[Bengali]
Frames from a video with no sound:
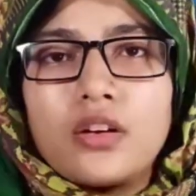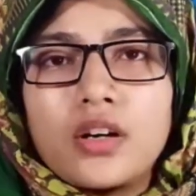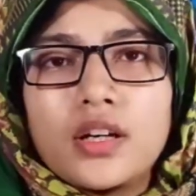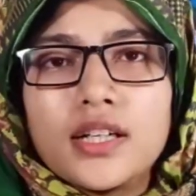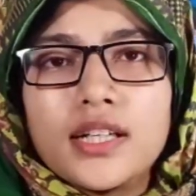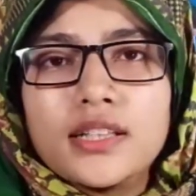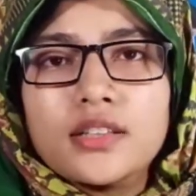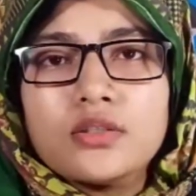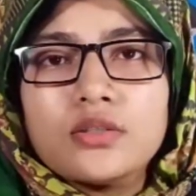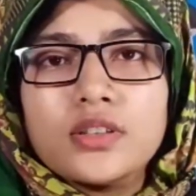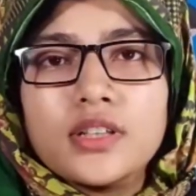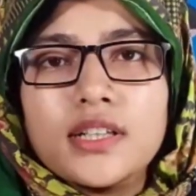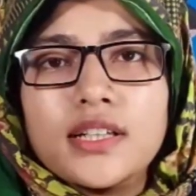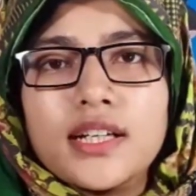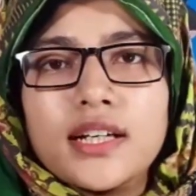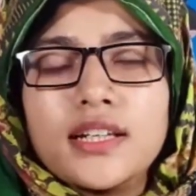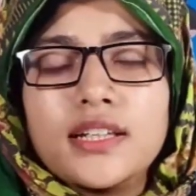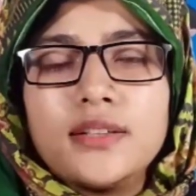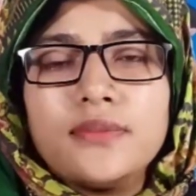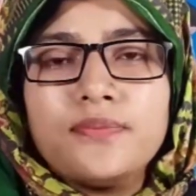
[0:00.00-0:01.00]
হঠাৎ করে
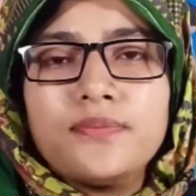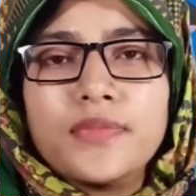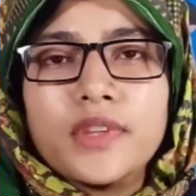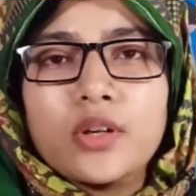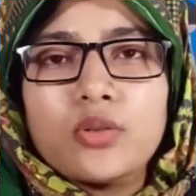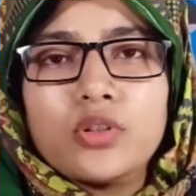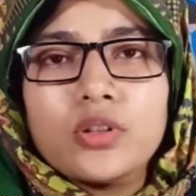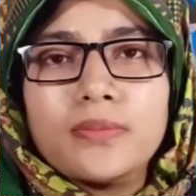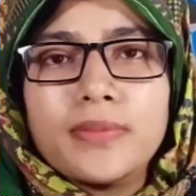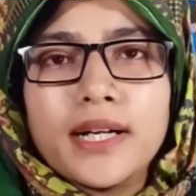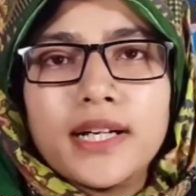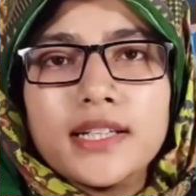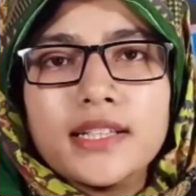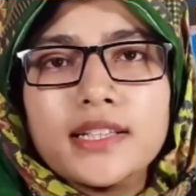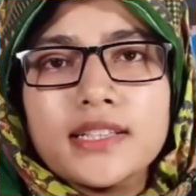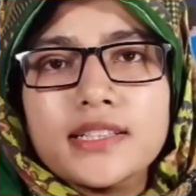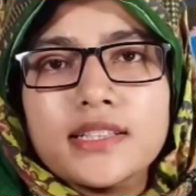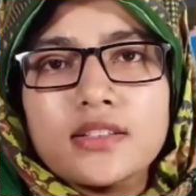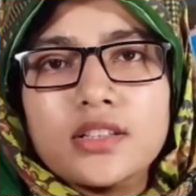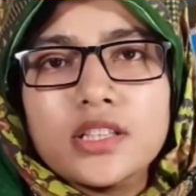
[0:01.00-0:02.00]
রানী ওই
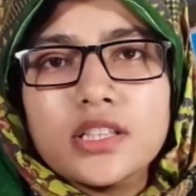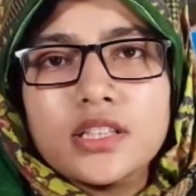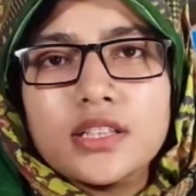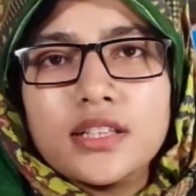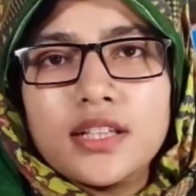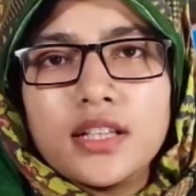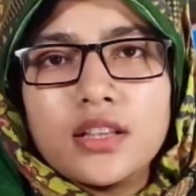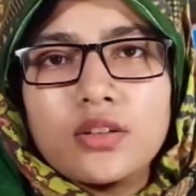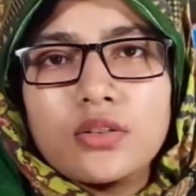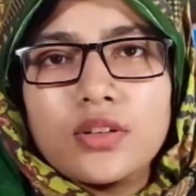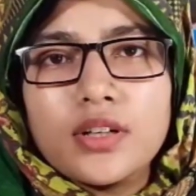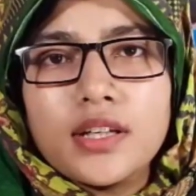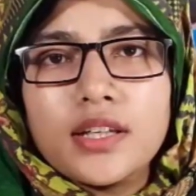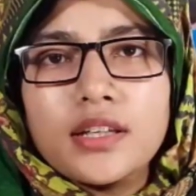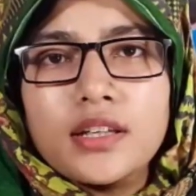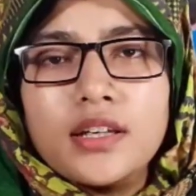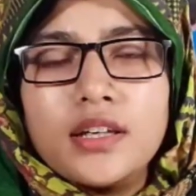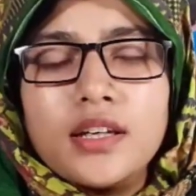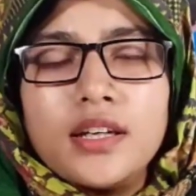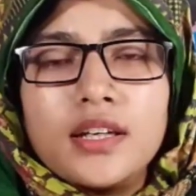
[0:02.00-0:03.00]
বাড়িতে যাওয়ার সিদ্ধান্ত
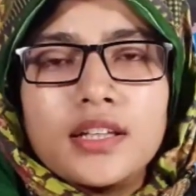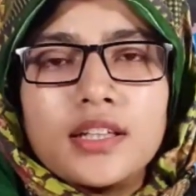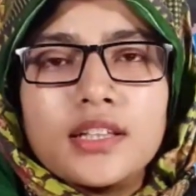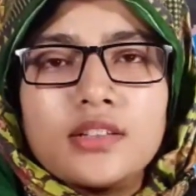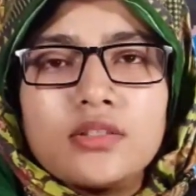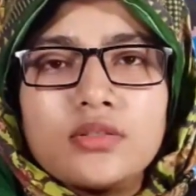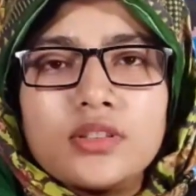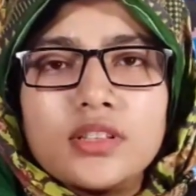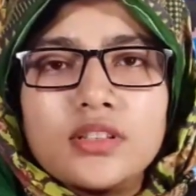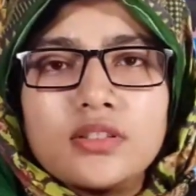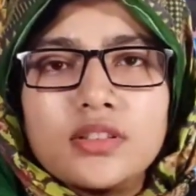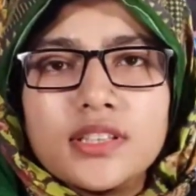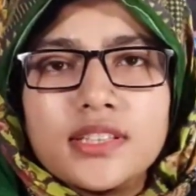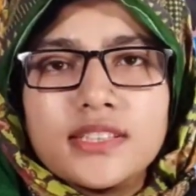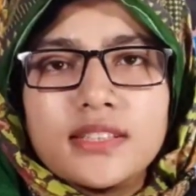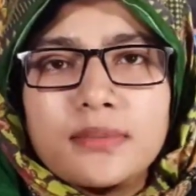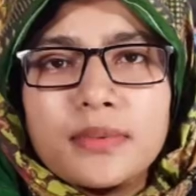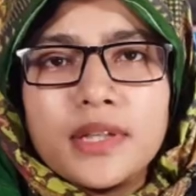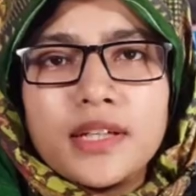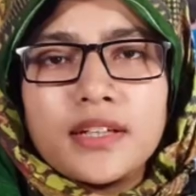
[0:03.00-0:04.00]
নেয় কিন্তু কি করে
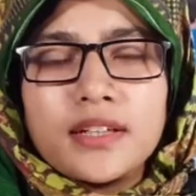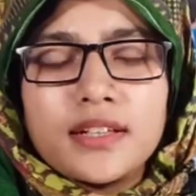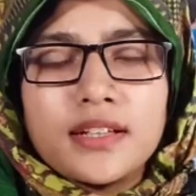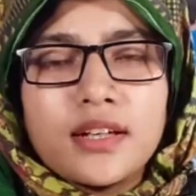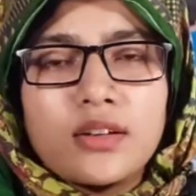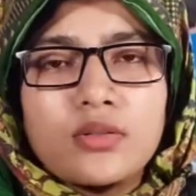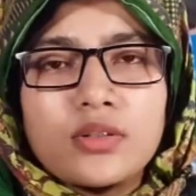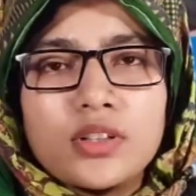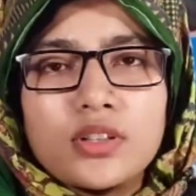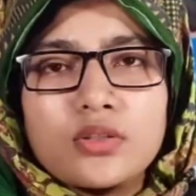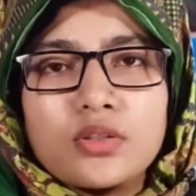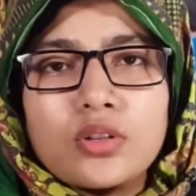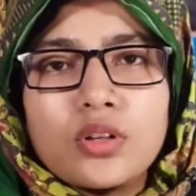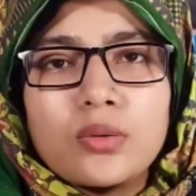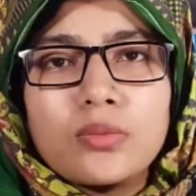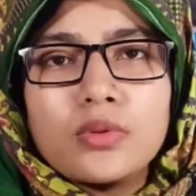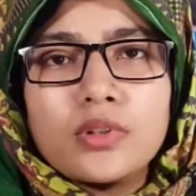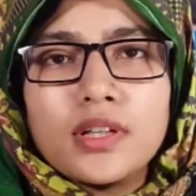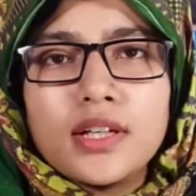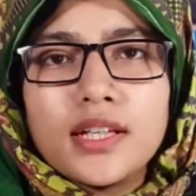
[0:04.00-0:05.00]
যাবে কাউকে
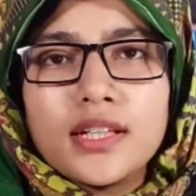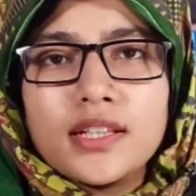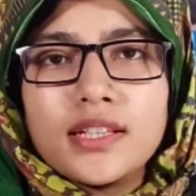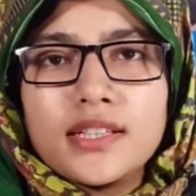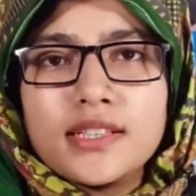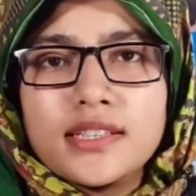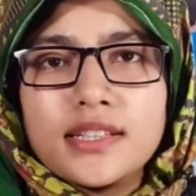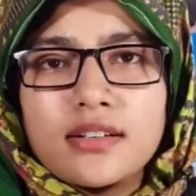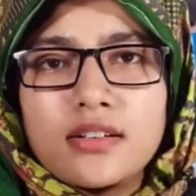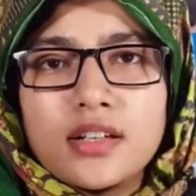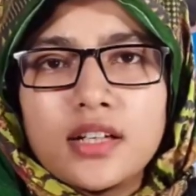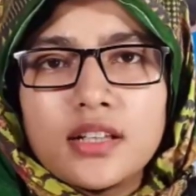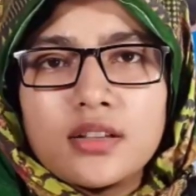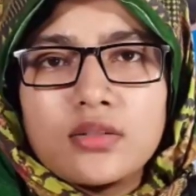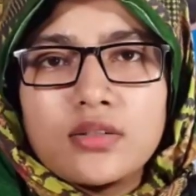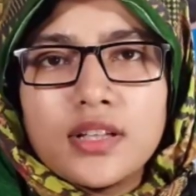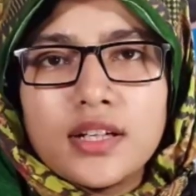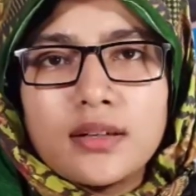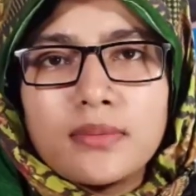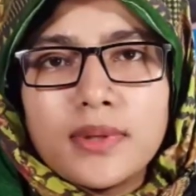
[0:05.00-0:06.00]
খবর না দিয়ে যাওয়াটা
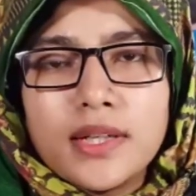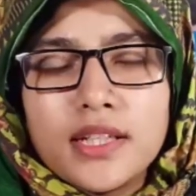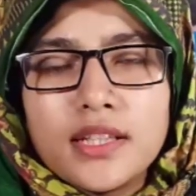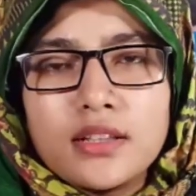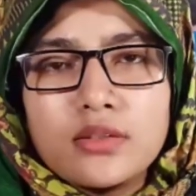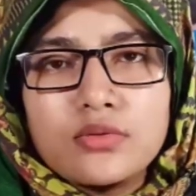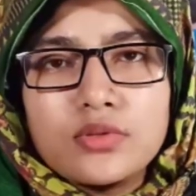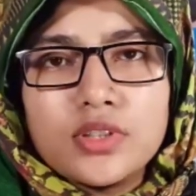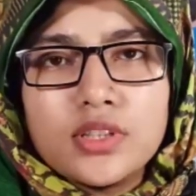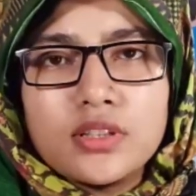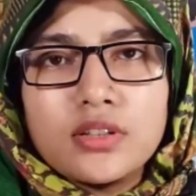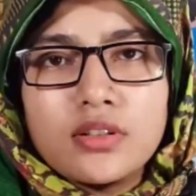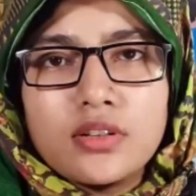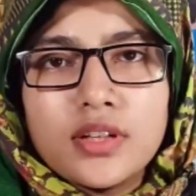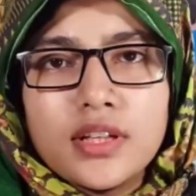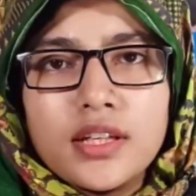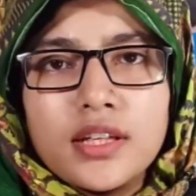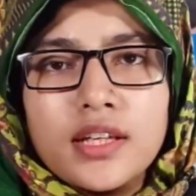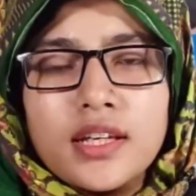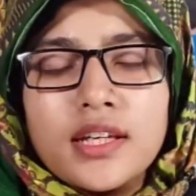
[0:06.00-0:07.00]
তো তার বাড়িতে উচিত
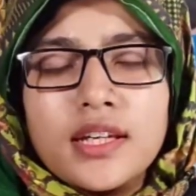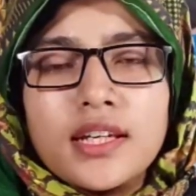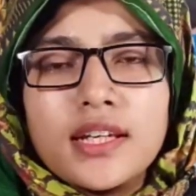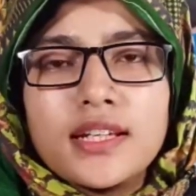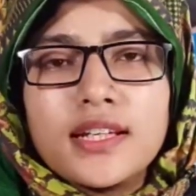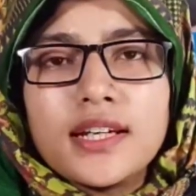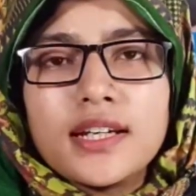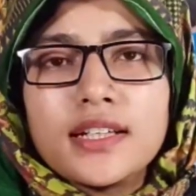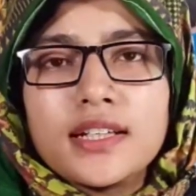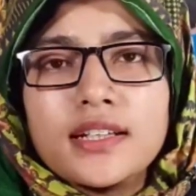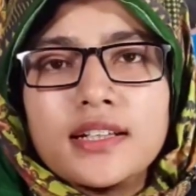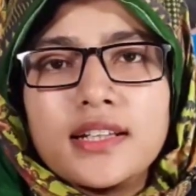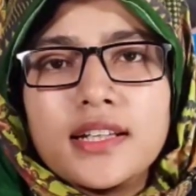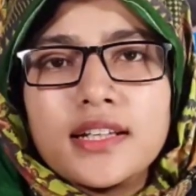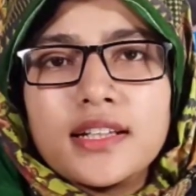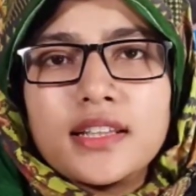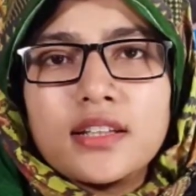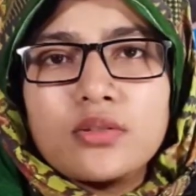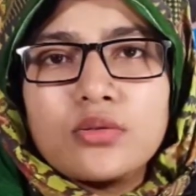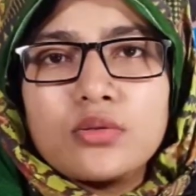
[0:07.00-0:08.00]
নয় এটা একটা
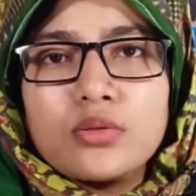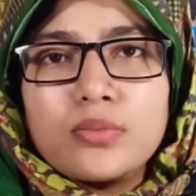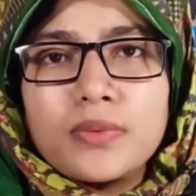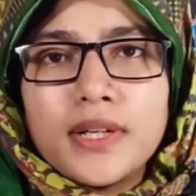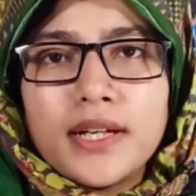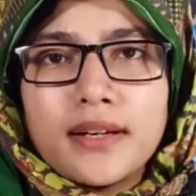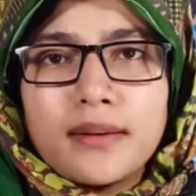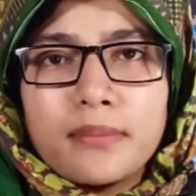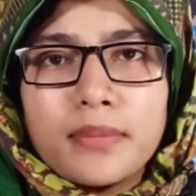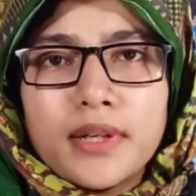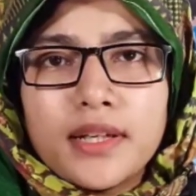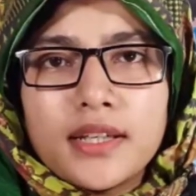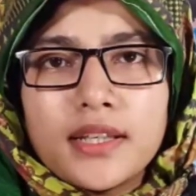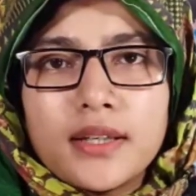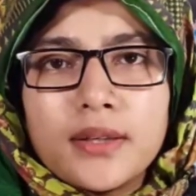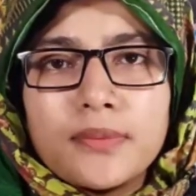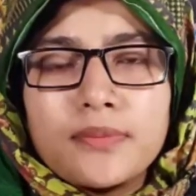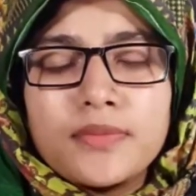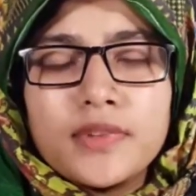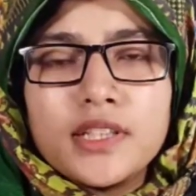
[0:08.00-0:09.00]
দেখতেও খুব খারাপ
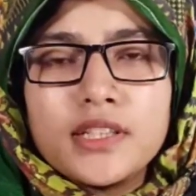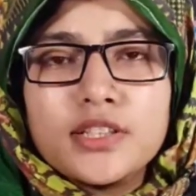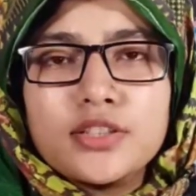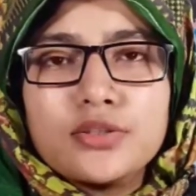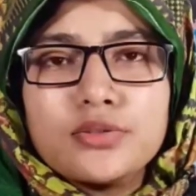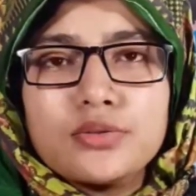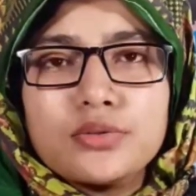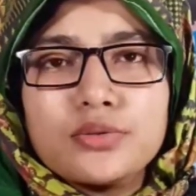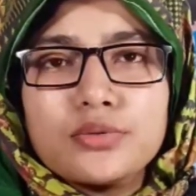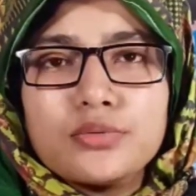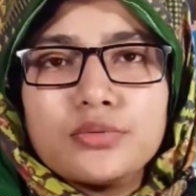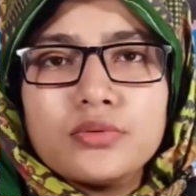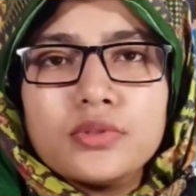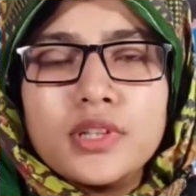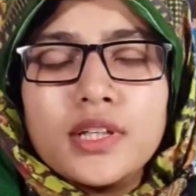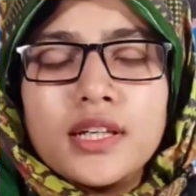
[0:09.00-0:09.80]
লাগে দৃষ্টিকটু